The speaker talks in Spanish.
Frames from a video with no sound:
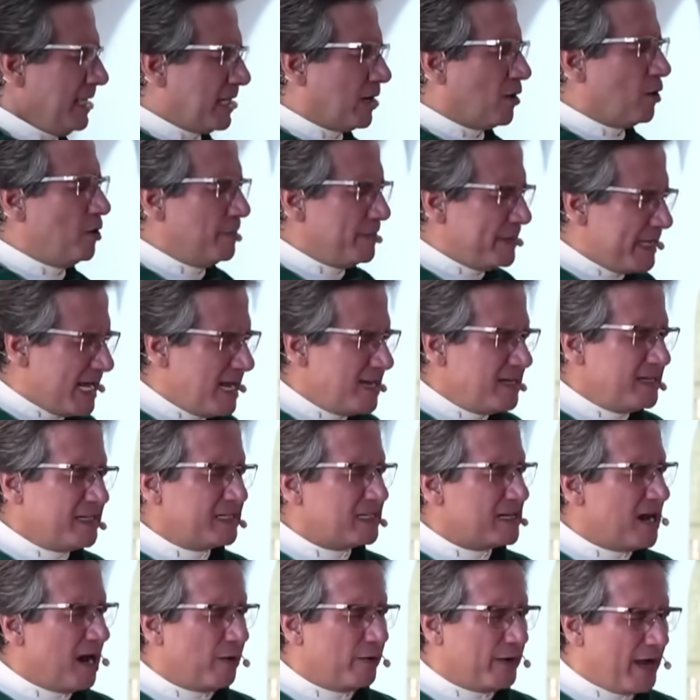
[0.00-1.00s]

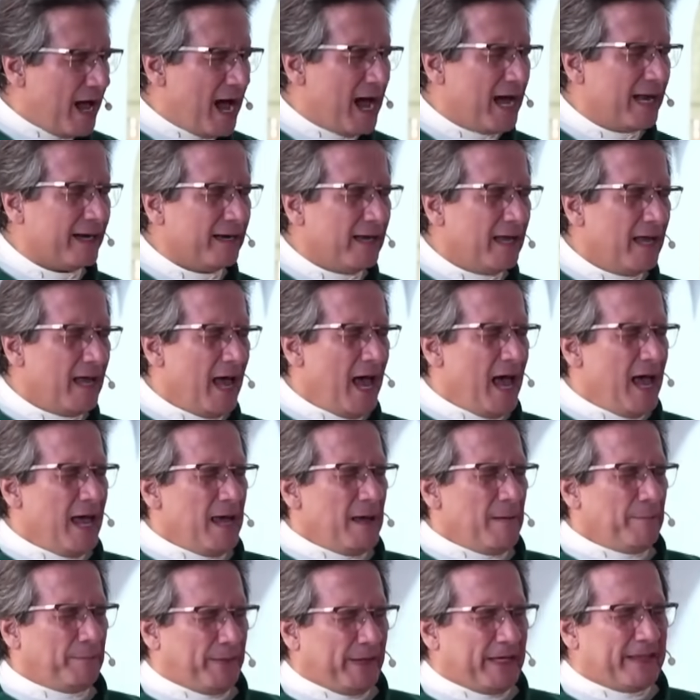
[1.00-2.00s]
comienza a orar
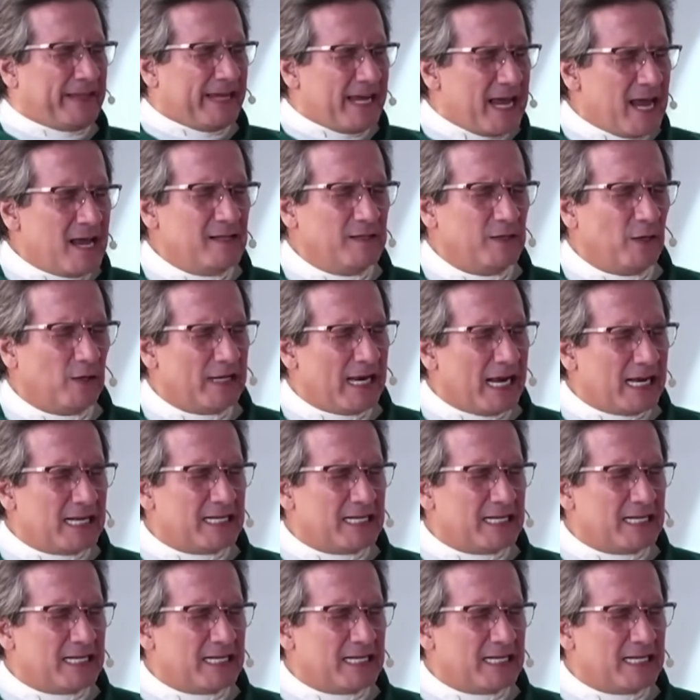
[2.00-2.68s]
pidiéndole